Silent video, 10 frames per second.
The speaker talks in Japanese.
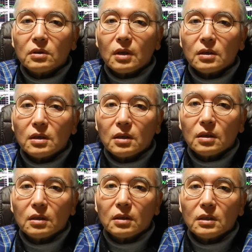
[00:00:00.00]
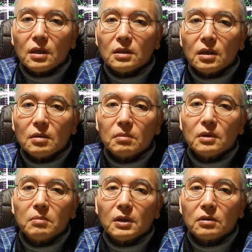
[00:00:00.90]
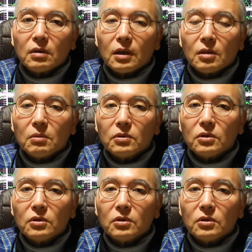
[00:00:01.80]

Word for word: たくさん記載していますけれども、